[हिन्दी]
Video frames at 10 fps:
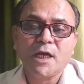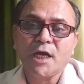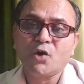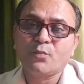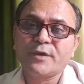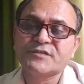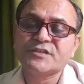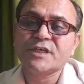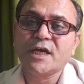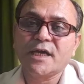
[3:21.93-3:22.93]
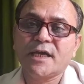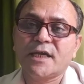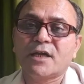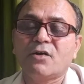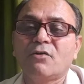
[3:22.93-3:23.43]
एलोपेसिया
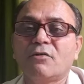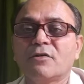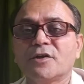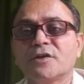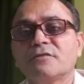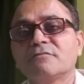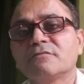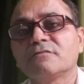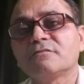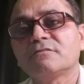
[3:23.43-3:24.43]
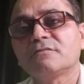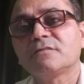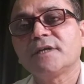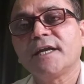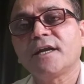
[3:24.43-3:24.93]
है और
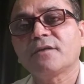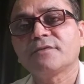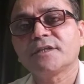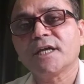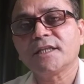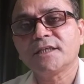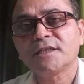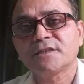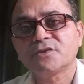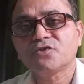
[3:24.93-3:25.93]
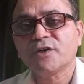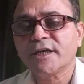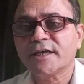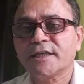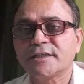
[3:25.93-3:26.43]
डेंड्रफ इत्यादि जो
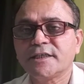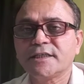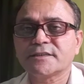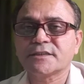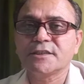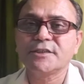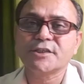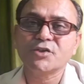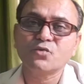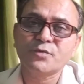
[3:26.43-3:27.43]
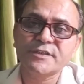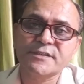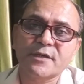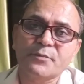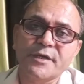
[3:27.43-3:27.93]
है ये स्किन के ऊपरी
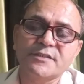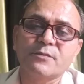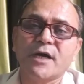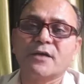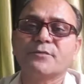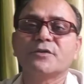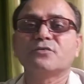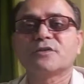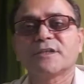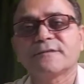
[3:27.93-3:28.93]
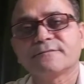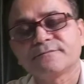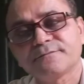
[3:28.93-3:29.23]
सरफेस भाग में ही होते हैं